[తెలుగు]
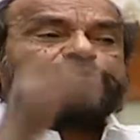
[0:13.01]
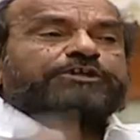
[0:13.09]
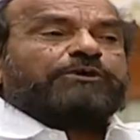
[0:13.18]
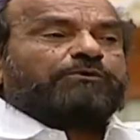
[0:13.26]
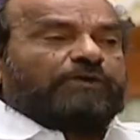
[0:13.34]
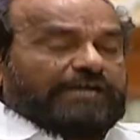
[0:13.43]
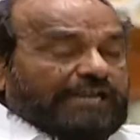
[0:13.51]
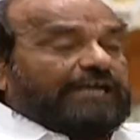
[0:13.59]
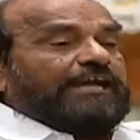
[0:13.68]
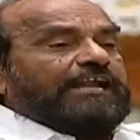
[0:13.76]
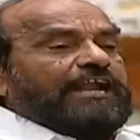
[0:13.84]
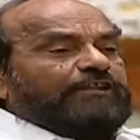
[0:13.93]
చెరువులు
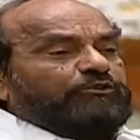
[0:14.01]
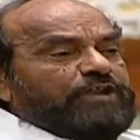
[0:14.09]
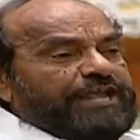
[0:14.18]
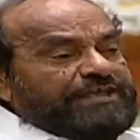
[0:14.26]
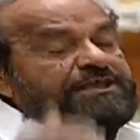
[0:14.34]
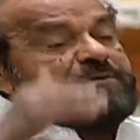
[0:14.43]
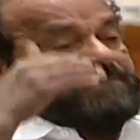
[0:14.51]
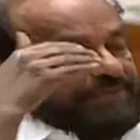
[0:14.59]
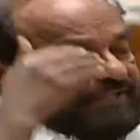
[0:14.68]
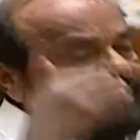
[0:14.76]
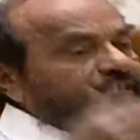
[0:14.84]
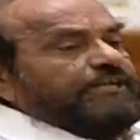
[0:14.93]
కలకలలాడుతున్నాయి
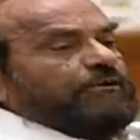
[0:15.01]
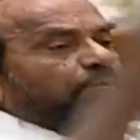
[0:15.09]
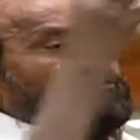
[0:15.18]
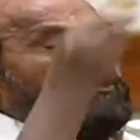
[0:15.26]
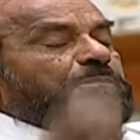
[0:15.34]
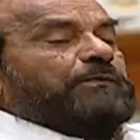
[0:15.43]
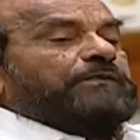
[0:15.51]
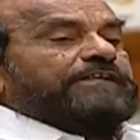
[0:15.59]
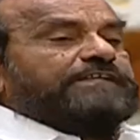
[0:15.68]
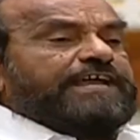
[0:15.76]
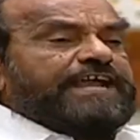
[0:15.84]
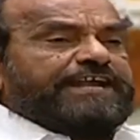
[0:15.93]
మిగతా చెరువులు కూడా పూర్తి
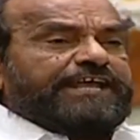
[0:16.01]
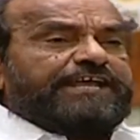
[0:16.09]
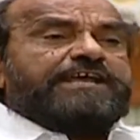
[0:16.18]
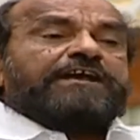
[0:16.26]
చేయండి